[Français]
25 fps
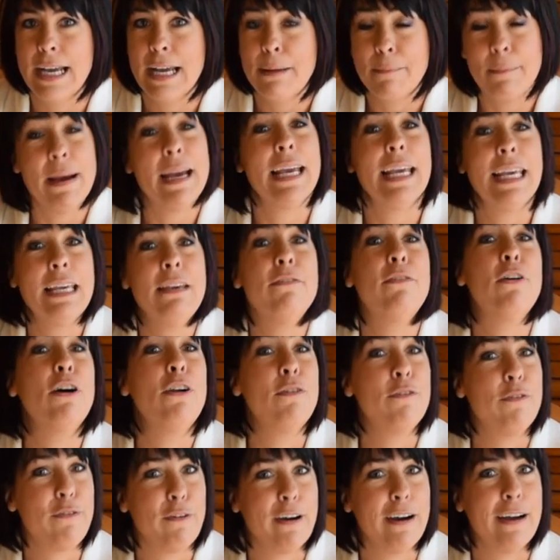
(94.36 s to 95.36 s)
Ben, il va
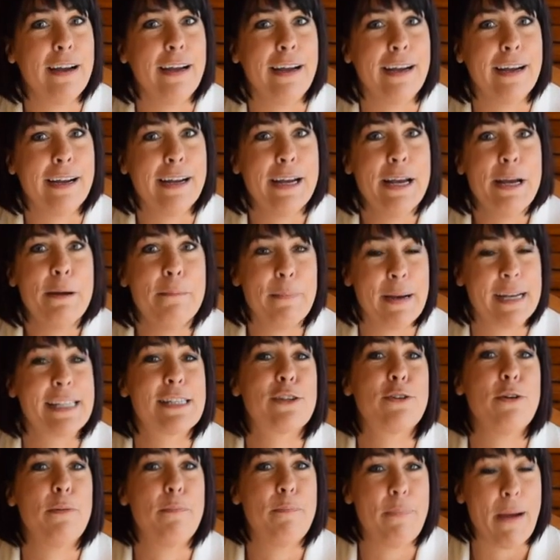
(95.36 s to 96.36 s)
le faire parce
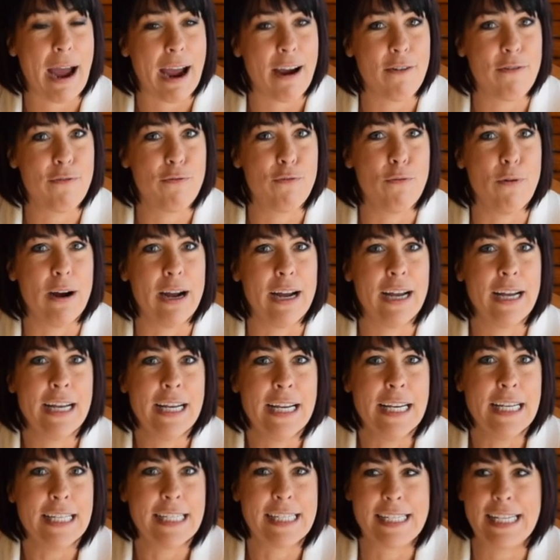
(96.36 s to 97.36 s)
que parfois,
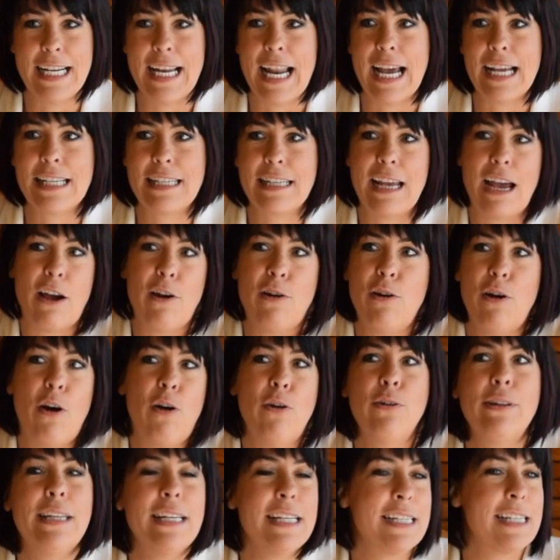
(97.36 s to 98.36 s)
c'est
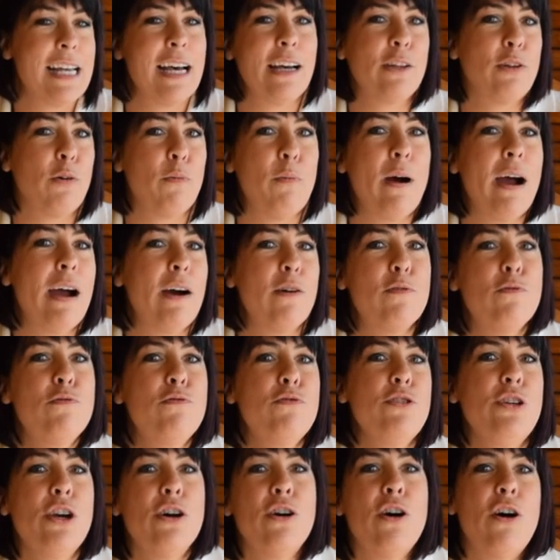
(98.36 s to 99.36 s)
un, des endroits
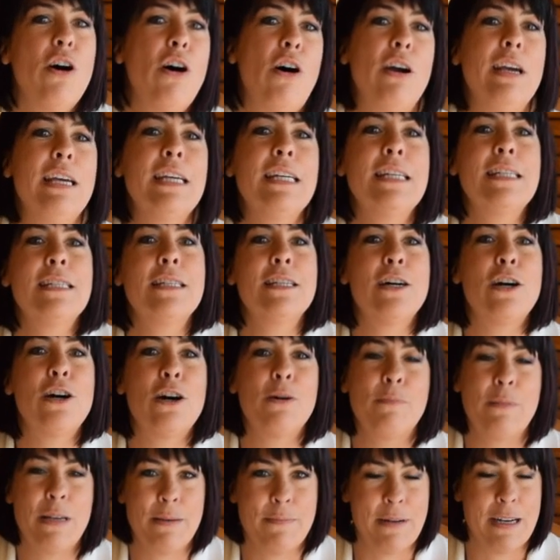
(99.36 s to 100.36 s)
où il y a
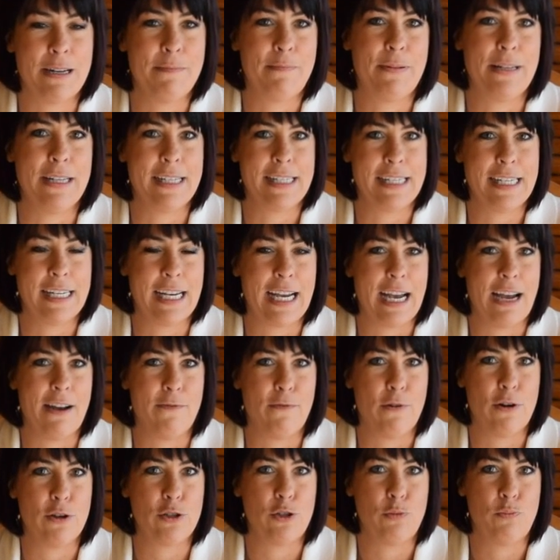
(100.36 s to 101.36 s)
énormément de plaisir à
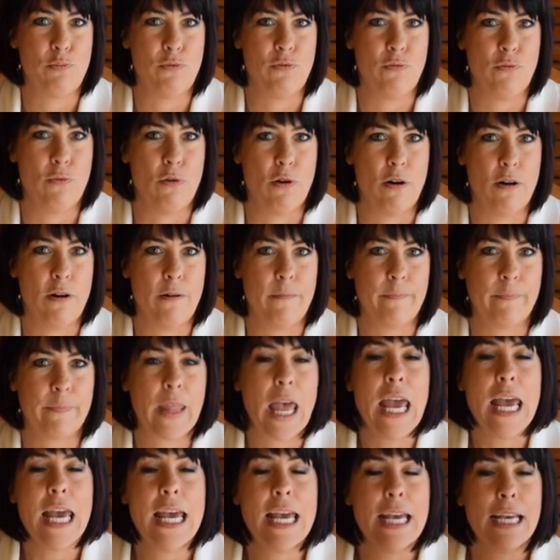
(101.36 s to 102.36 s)
avoir du pouvoir.
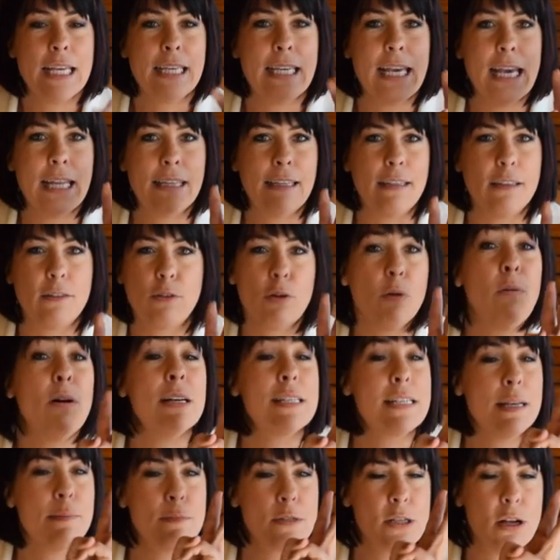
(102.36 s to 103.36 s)

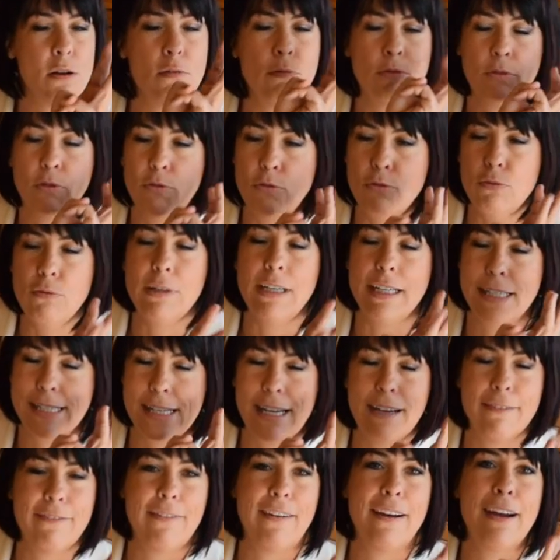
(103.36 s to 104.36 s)
troisième zone où les
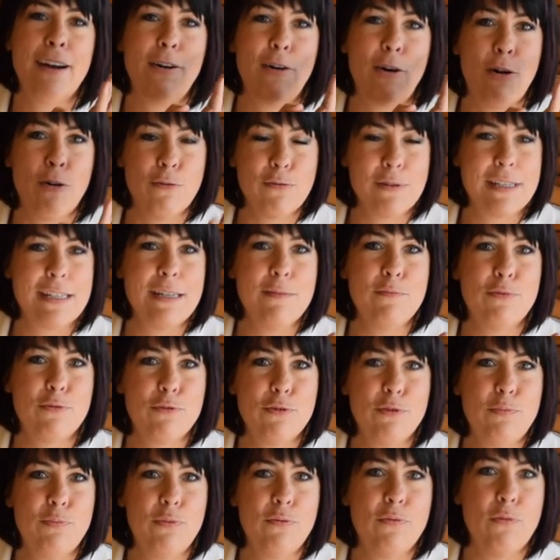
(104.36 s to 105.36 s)
enfants ont aussi
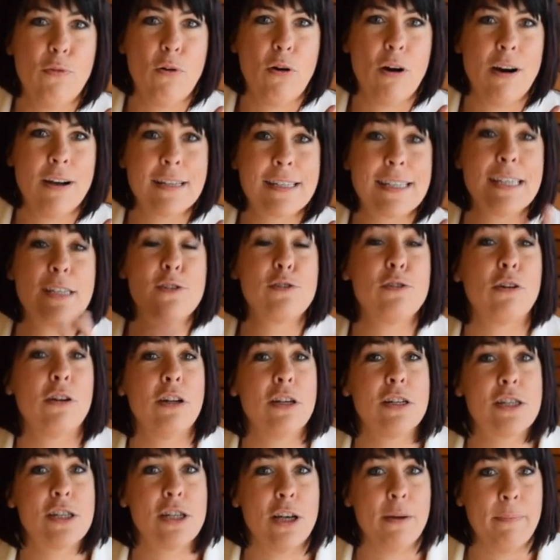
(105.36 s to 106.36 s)
beaucoup de pouvoir, c'est sur
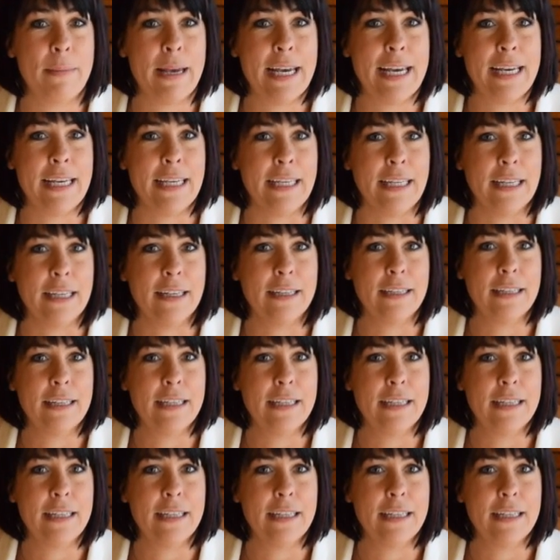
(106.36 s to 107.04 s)
le sommeil.